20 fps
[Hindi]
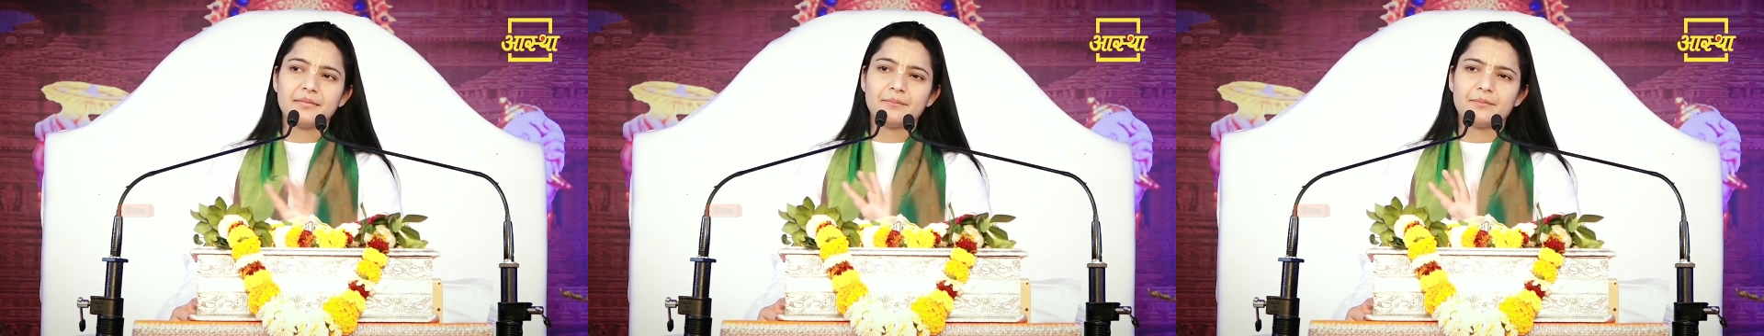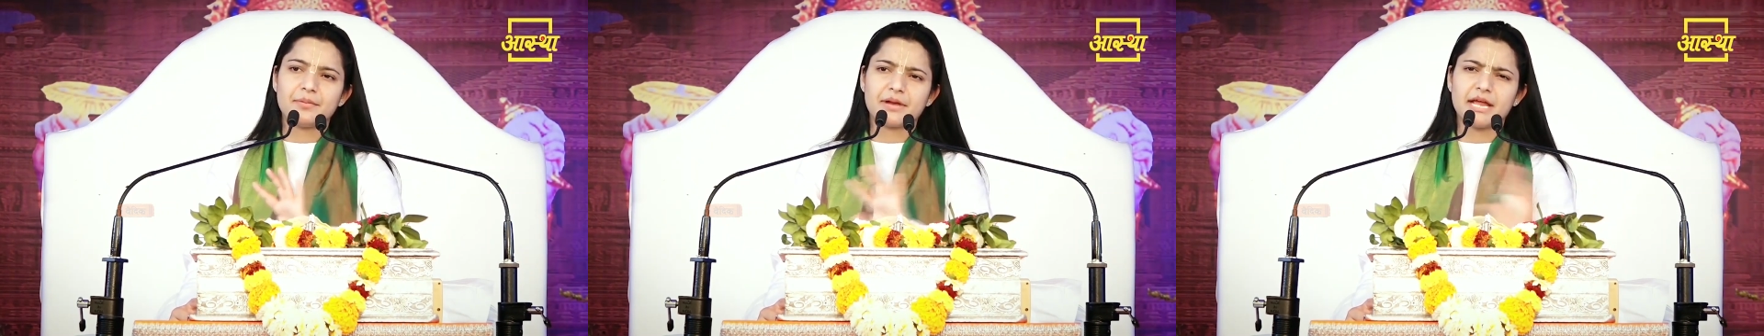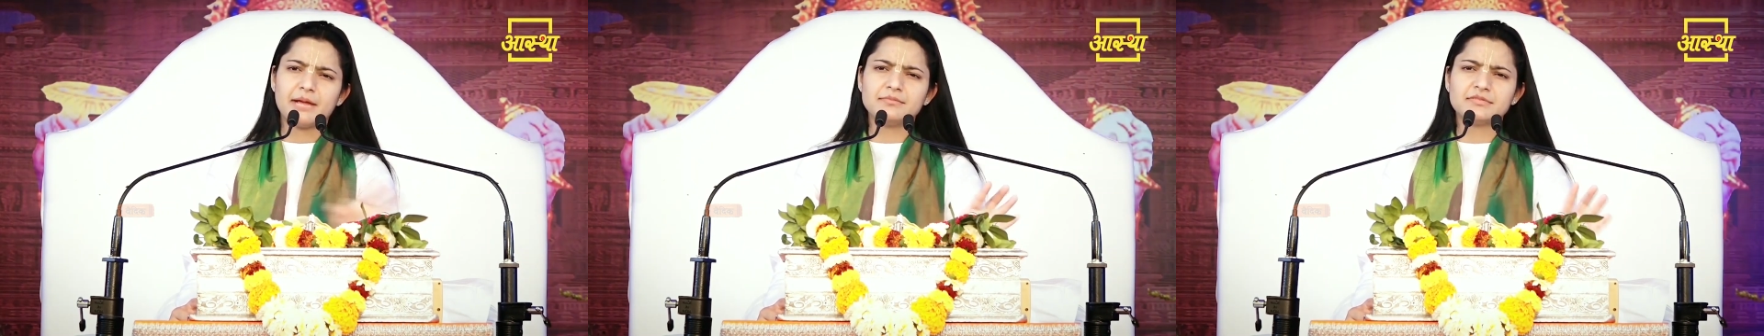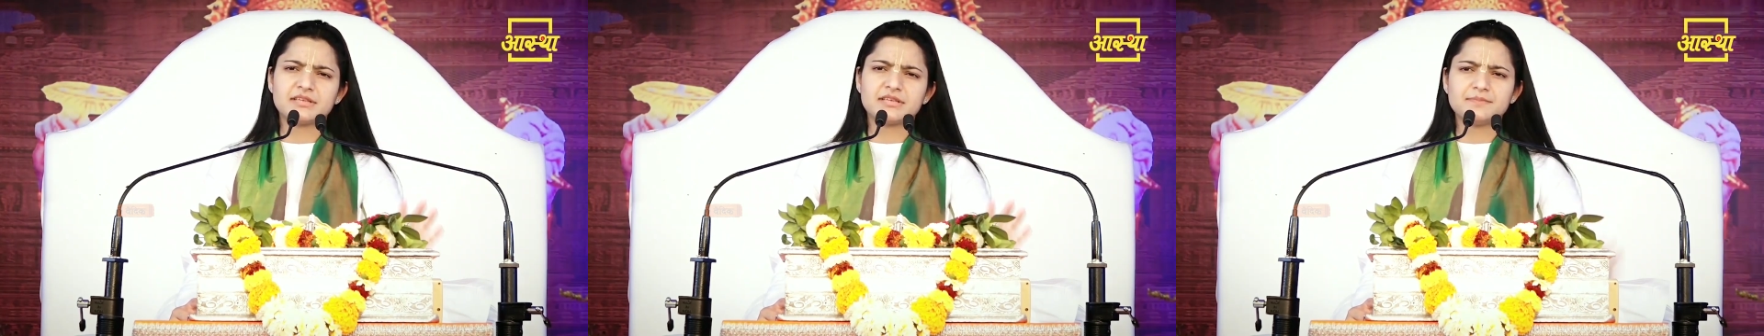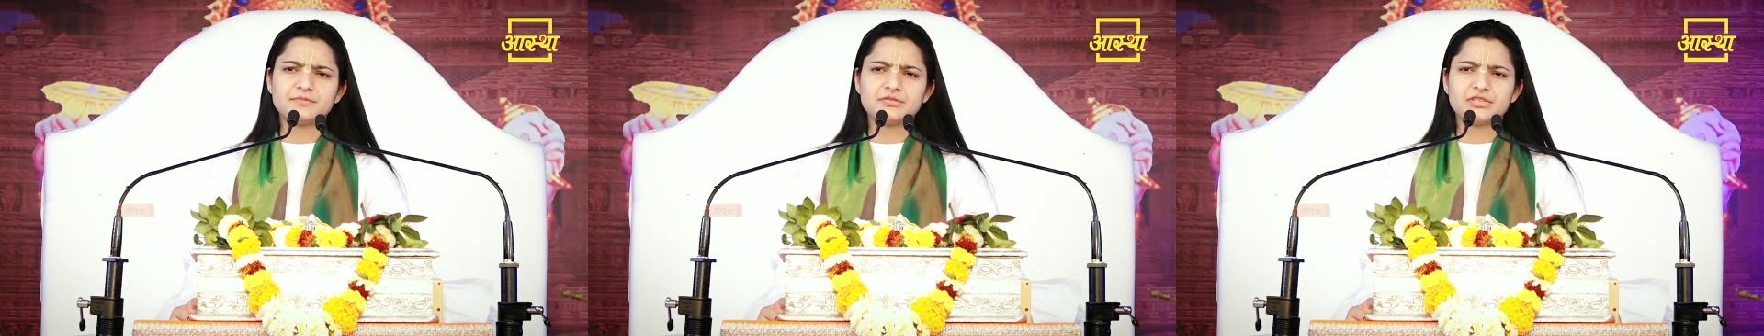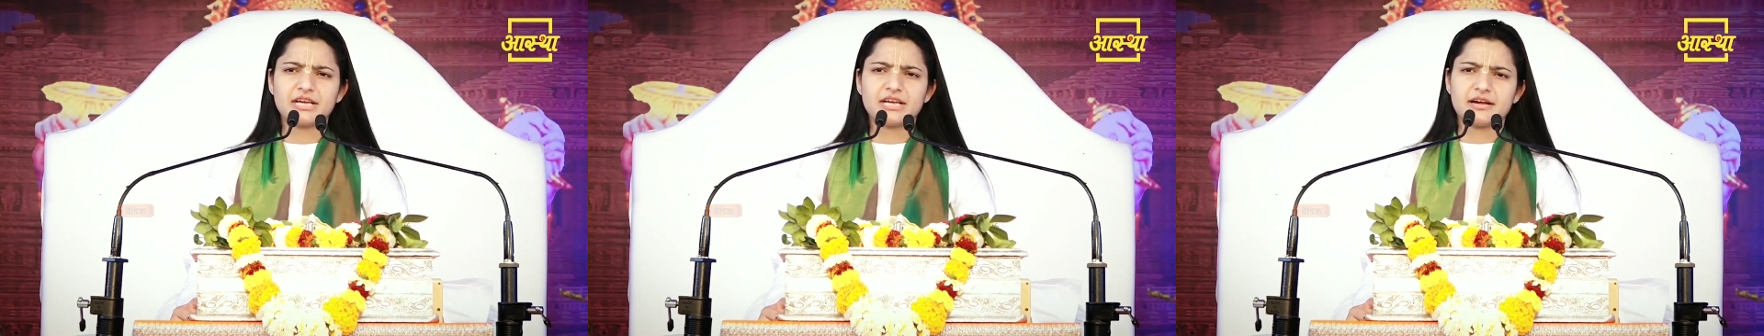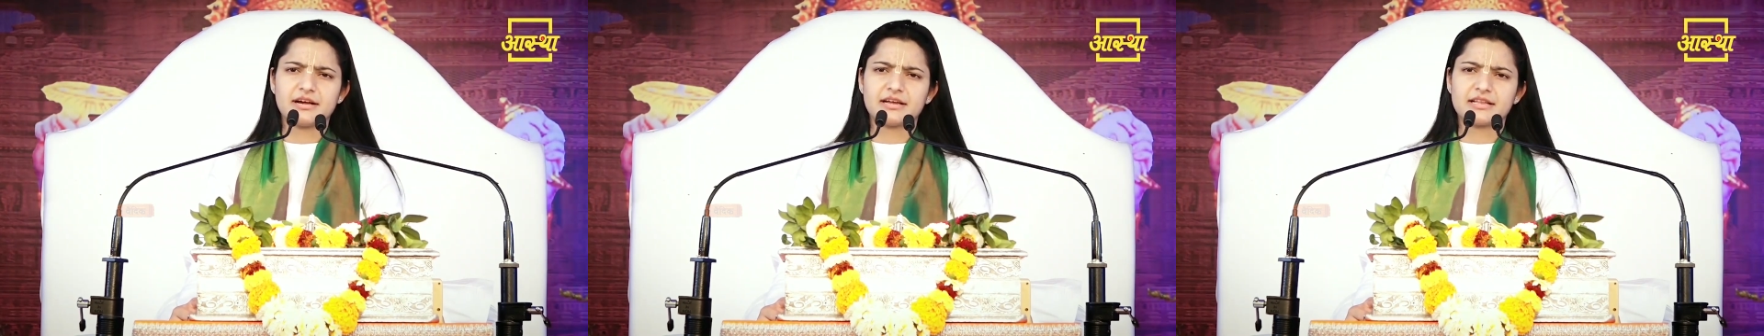प्रेम
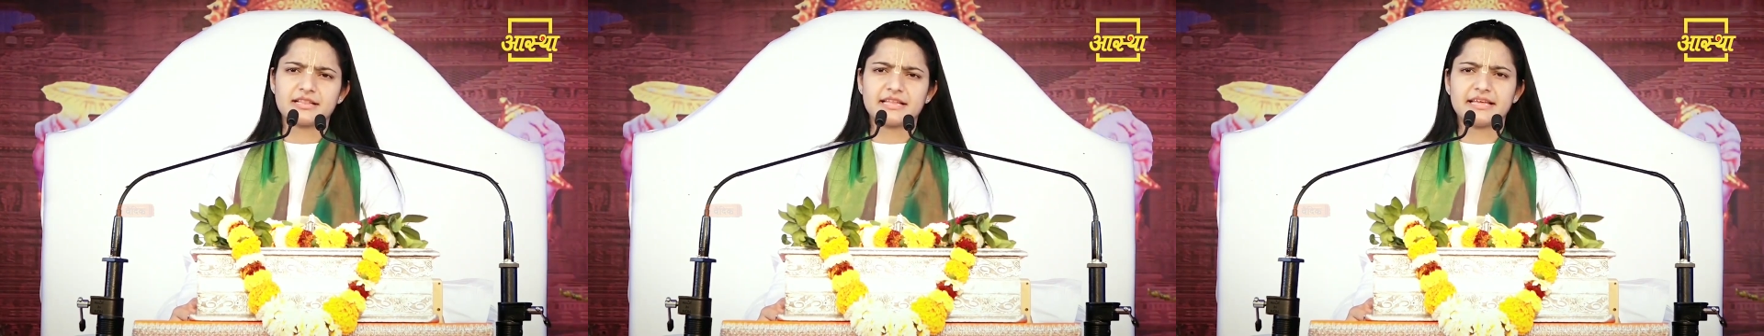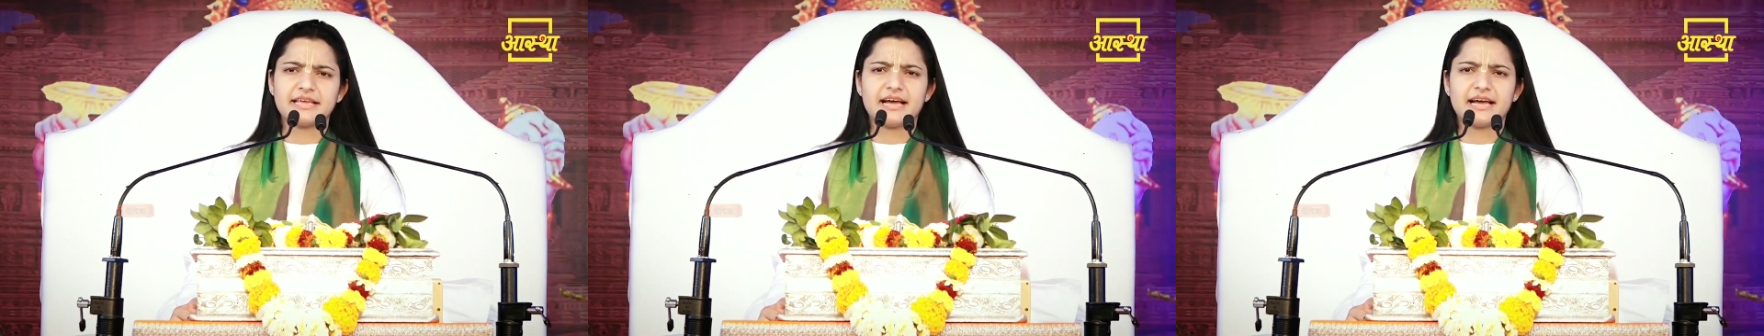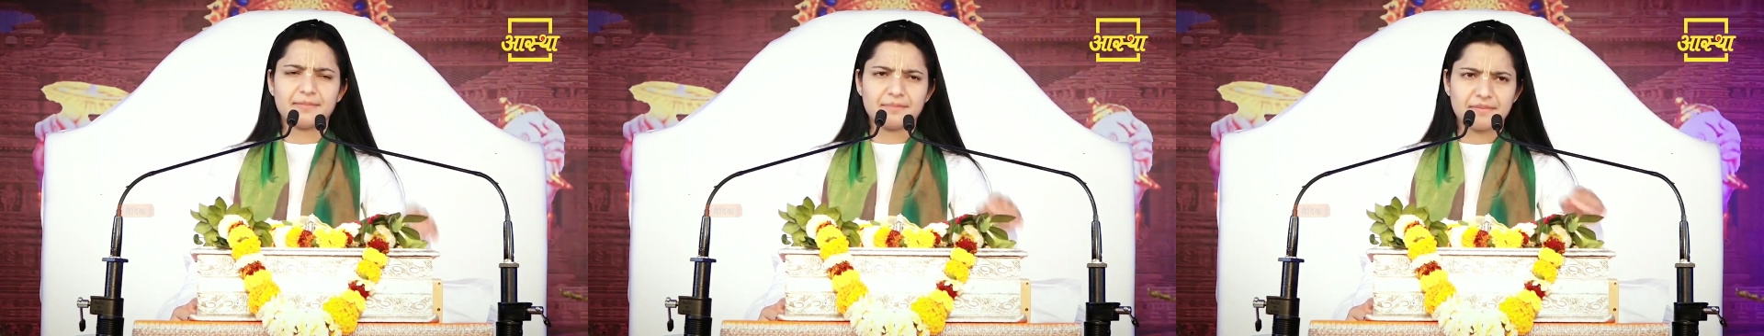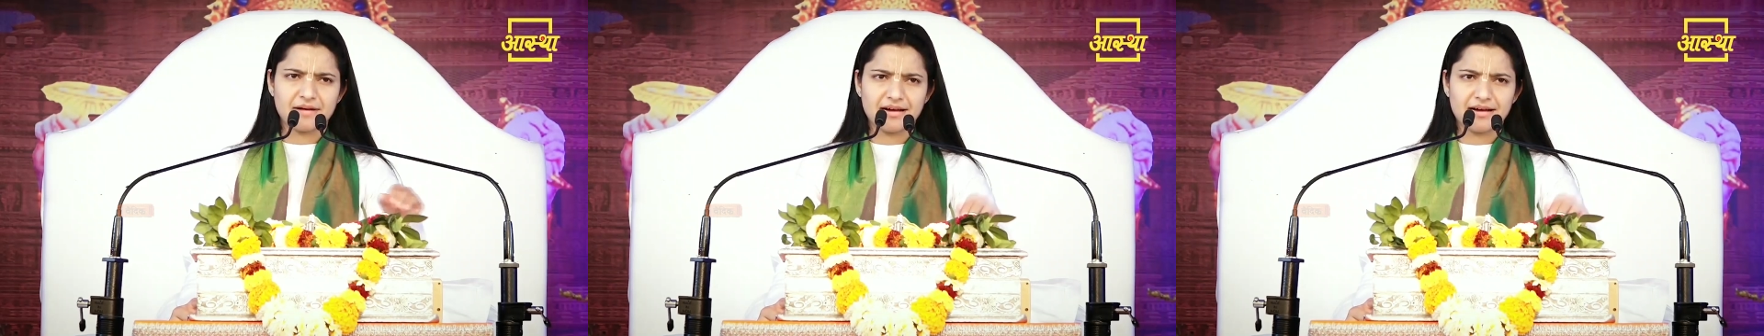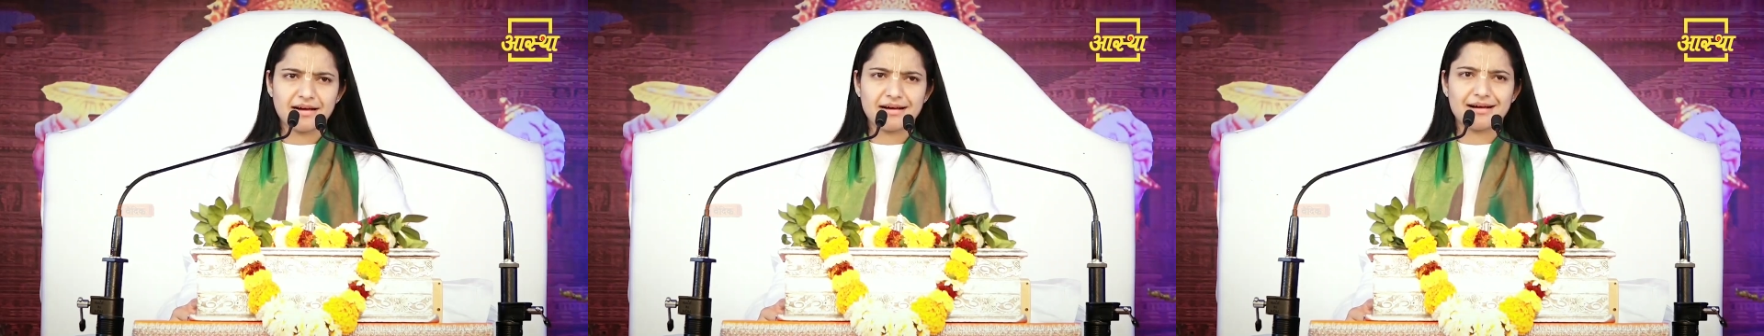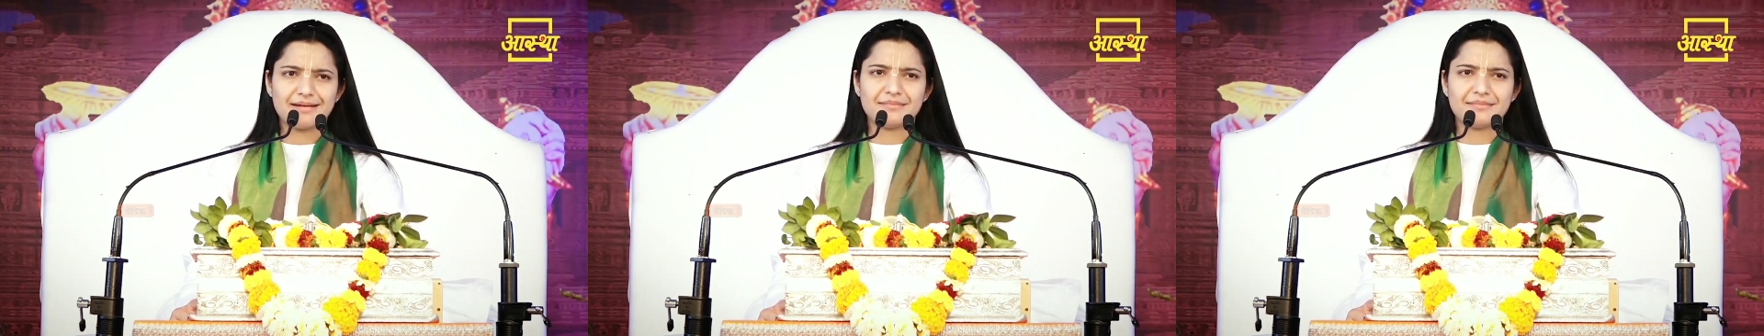सबसे करती है आपका